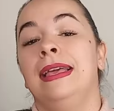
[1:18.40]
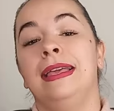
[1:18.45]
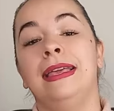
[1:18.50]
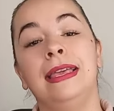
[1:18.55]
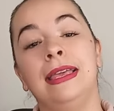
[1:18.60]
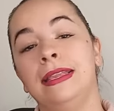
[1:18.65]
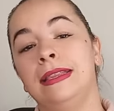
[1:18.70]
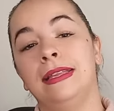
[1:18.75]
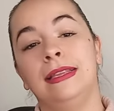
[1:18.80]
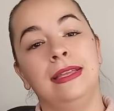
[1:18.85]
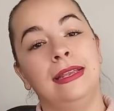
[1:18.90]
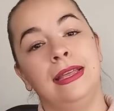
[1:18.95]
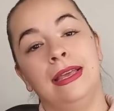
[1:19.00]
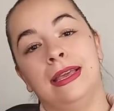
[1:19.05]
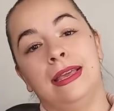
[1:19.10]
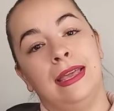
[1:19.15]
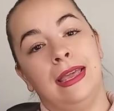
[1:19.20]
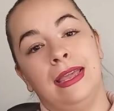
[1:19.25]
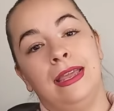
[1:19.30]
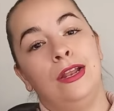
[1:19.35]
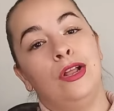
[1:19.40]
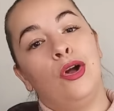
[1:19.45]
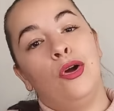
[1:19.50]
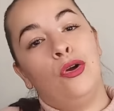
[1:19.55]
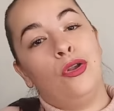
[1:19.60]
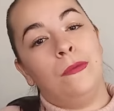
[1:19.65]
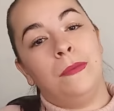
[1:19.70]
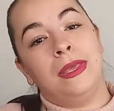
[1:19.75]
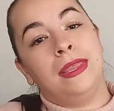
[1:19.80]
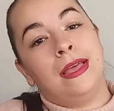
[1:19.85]
y te tienes que ir
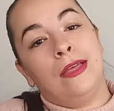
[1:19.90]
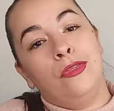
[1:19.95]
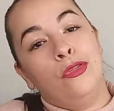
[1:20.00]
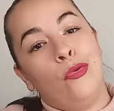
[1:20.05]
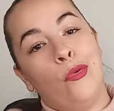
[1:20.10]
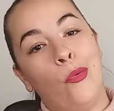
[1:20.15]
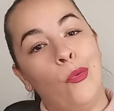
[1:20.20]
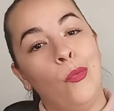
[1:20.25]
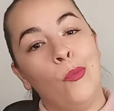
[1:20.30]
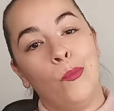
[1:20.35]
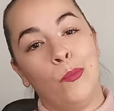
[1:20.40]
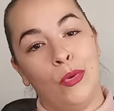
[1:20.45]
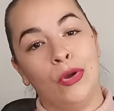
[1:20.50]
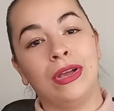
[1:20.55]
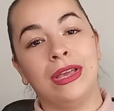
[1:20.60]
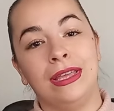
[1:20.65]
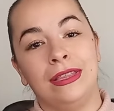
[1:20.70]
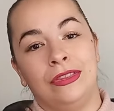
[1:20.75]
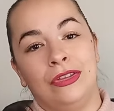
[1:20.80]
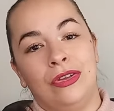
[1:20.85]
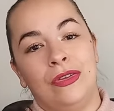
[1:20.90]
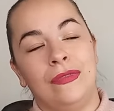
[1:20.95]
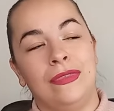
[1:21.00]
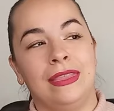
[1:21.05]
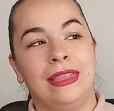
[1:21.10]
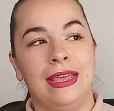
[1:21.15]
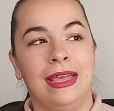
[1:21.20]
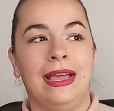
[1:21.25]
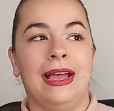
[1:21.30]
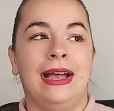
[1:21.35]
olvidando un poquito
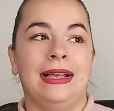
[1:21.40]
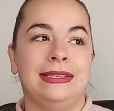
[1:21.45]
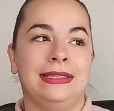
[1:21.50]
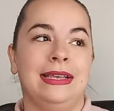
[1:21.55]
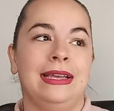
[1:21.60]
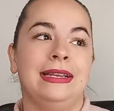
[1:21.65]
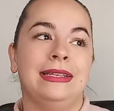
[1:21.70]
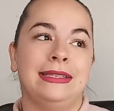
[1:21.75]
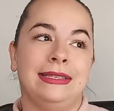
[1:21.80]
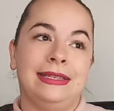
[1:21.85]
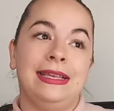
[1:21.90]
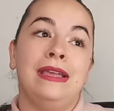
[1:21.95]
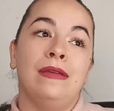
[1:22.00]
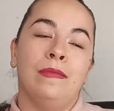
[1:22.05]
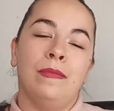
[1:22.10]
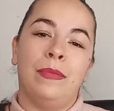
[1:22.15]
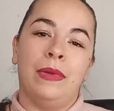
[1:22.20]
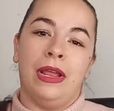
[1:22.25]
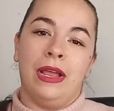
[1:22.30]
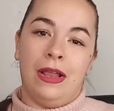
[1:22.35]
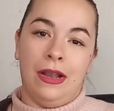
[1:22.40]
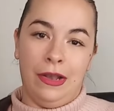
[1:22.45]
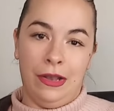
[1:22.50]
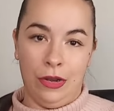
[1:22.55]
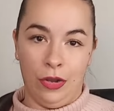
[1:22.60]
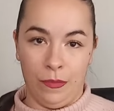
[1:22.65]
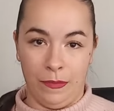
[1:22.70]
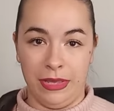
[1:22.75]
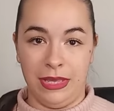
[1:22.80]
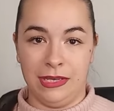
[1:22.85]
de hacer siempre
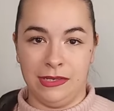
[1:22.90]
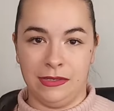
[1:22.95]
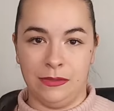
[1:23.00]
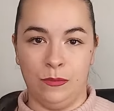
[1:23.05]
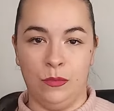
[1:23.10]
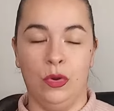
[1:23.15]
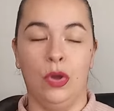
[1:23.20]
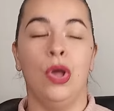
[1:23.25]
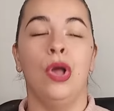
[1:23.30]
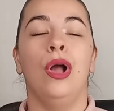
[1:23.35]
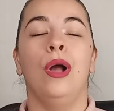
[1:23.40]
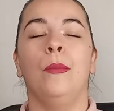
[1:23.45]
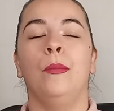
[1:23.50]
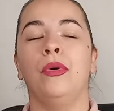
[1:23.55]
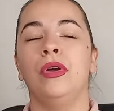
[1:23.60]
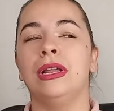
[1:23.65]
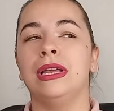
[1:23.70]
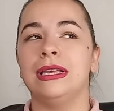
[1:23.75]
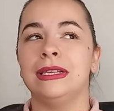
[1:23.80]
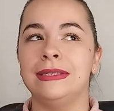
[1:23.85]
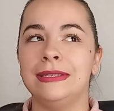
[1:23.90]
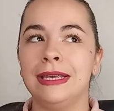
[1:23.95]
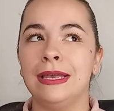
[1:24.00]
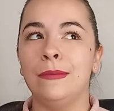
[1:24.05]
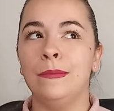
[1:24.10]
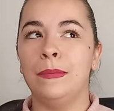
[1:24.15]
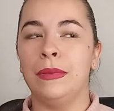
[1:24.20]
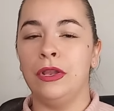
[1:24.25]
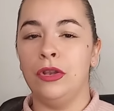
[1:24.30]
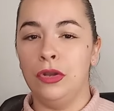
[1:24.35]
lo mismo, porque
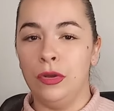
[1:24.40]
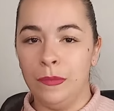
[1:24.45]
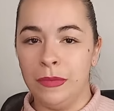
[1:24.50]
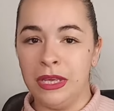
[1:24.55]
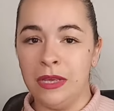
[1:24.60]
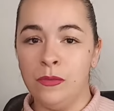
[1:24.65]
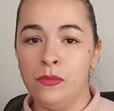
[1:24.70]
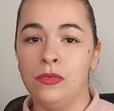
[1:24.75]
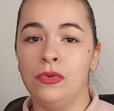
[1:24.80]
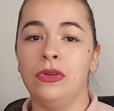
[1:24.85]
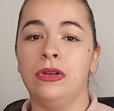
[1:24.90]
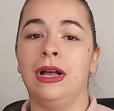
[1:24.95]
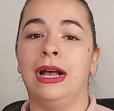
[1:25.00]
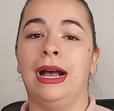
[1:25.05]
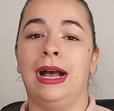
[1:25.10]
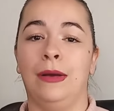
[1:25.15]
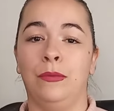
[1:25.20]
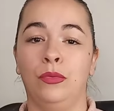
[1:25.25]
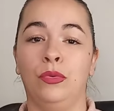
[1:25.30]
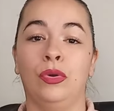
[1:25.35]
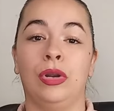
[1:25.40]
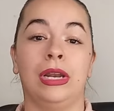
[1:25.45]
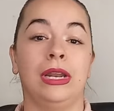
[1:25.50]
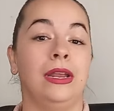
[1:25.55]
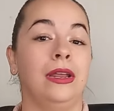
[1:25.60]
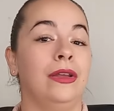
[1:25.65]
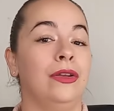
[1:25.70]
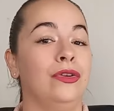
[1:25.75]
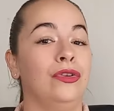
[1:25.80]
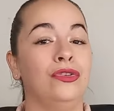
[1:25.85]
siempre lo mismo
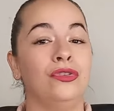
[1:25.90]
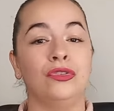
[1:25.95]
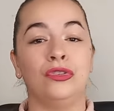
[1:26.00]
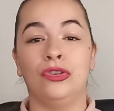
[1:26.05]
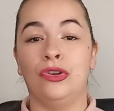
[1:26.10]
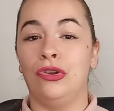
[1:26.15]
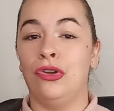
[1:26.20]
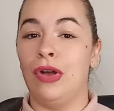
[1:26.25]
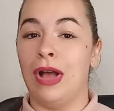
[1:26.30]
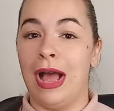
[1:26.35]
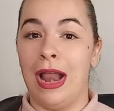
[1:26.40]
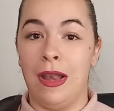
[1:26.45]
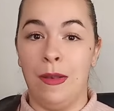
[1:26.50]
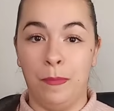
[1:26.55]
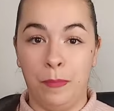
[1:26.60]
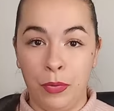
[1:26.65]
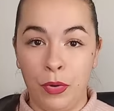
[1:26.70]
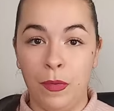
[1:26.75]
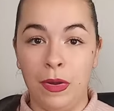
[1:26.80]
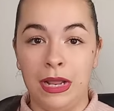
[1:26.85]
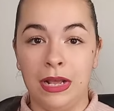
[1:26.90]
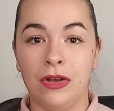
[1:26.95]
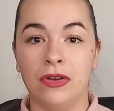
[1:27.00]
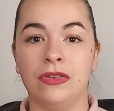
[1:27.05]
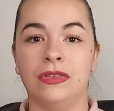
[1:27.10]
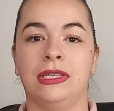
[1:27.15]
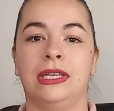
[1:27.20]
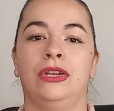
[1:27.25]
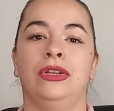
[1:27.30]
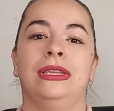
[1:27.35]
aburre no solo al
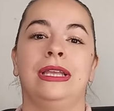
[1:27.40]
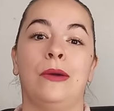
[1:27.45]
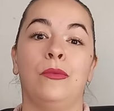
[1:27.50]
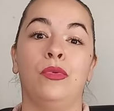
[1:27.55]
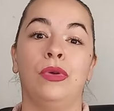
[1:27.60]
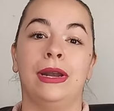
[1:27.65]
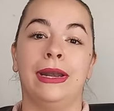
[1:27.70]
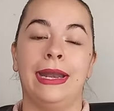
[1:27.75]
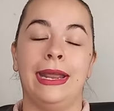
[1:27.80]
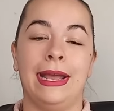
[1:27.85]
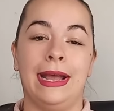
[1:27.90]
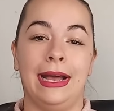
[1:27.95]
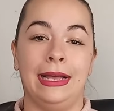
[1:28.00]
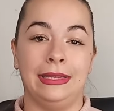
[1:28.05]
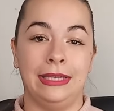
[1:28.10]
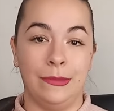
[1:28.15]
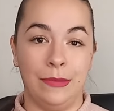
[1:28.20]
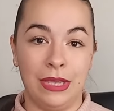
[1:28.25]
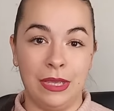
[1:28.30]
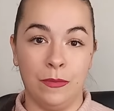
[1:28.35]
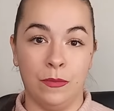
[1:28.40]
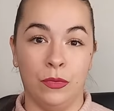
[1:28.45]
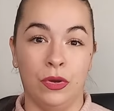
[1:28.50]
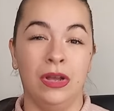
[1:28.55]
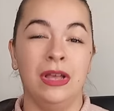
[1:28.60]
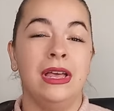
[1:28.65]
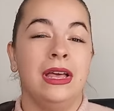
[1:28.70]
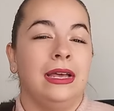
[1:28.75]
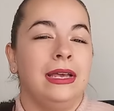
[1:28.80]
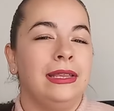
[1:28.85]
público, sino te aburre a ti
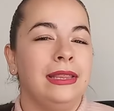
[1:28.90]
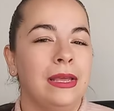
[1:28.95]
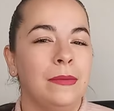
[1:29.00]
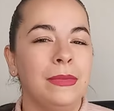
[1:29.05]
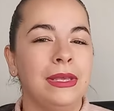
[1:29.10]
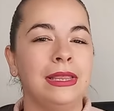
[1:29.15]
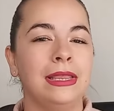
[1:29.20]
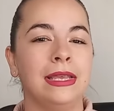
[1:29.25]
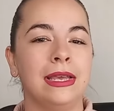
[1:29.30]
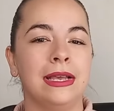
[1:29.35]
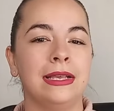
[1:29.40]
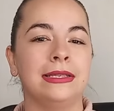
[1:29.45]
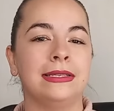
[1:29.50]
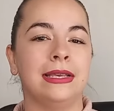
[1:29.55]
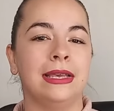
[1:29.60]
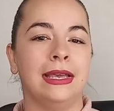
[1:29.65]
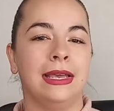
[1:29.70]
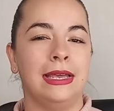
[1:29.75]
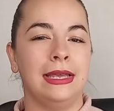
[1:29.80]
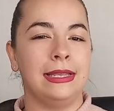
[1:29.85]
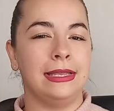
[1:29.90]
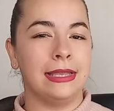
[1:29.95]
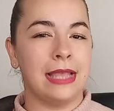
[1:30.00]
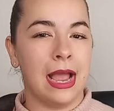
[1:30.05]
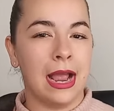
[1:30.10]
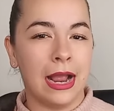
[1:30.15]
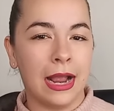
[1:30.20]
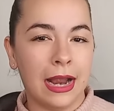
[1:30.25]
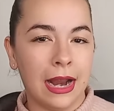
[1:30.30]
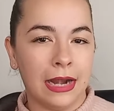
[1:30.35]
mismo y también te hace
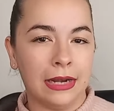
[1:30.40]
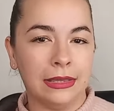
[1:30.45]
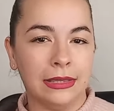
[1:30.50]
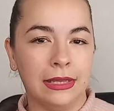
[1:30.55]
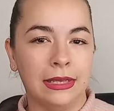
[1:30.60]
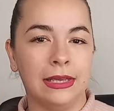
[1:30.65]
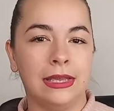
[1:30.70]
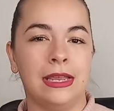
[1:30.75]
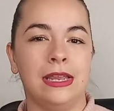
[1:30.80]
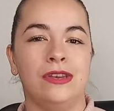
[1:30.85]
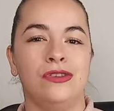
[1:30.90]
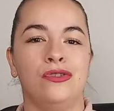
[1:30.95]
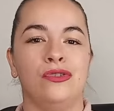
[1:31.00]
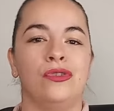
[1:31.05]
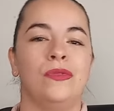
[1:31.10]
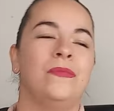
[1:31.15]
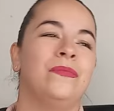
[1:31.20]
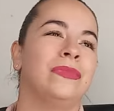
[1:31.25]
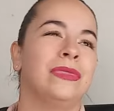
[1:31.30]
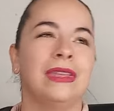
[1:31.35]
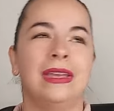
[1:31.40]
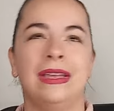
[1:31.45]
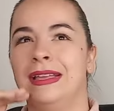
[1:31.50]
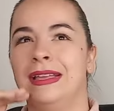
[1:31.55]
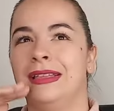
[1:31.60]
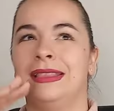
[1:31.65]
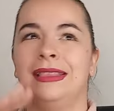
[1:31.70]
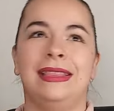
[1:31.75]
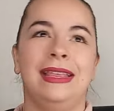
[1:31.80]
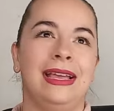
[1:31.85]
estancarte y no
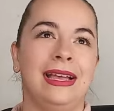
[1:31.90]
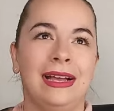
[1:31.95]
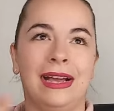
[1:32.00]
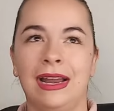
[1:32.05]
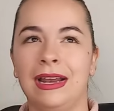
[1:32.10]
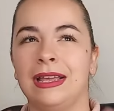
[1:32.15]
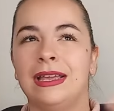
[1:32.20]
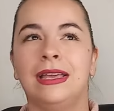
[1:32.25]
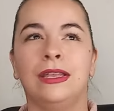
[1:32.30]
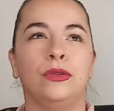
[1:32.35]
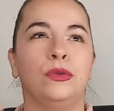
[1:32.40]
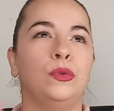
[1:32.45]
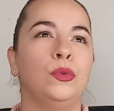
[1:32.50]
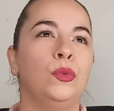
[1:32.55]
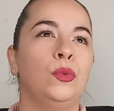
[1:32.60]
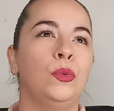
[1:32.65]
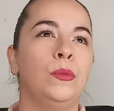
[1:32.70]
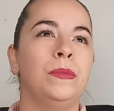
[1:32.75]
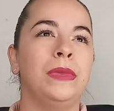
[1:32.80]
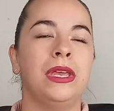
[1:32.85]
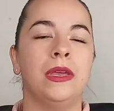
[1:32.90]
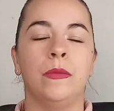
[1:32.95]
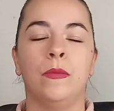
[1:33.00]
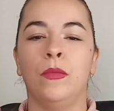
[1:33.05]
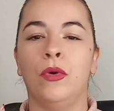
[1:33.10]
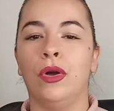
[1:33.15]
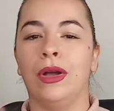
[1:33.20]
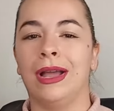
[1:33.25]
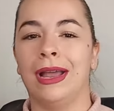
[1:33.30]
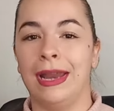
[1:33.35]
dejar que tú
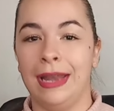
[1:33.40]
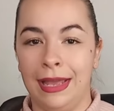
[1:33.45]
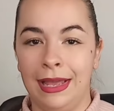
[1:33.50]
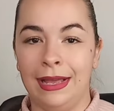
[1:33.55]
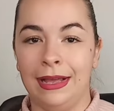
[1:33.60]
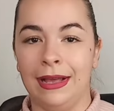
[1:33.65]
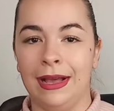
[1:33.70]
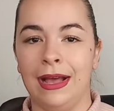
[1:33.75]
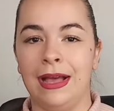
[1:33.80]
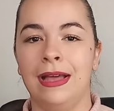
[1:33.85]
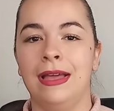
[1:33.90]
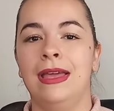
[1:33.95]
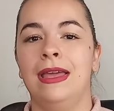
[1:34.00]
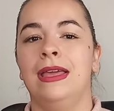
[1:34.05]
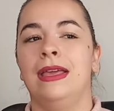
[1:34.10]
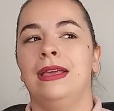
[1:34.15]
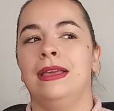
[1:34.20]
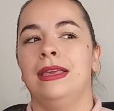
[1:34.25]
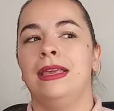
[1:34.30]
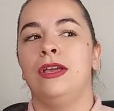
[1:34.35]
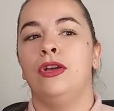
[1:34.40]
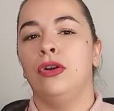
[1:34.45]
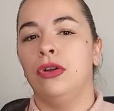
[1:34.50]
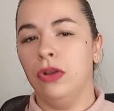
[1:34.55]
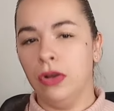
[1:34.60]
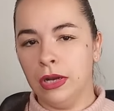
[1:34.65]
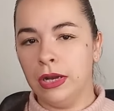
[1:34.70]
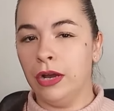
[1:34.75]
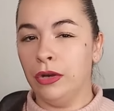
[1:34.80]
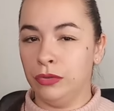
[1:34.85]
mismo crezcas y
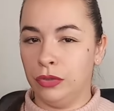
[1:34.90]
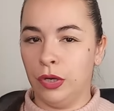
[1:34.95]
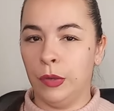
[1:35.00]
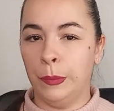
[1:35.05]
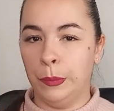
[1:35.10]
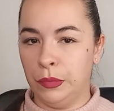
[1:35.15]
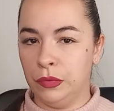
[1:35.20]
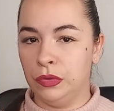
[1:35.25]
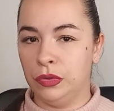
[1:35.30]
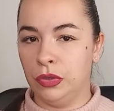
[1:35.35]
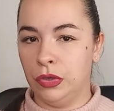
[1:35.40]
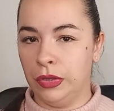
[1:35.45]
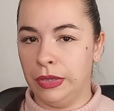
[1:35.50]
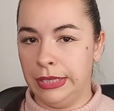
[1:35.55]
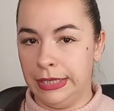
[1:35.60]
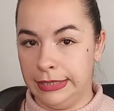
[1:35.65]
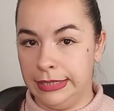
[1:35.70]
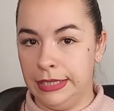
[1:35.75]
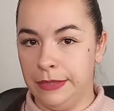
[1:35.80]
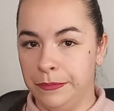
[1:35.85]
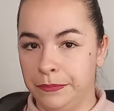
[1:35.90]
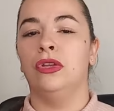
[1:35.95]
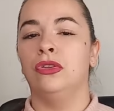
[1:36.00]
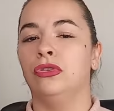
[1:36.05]
conozcas otros puntos de ti.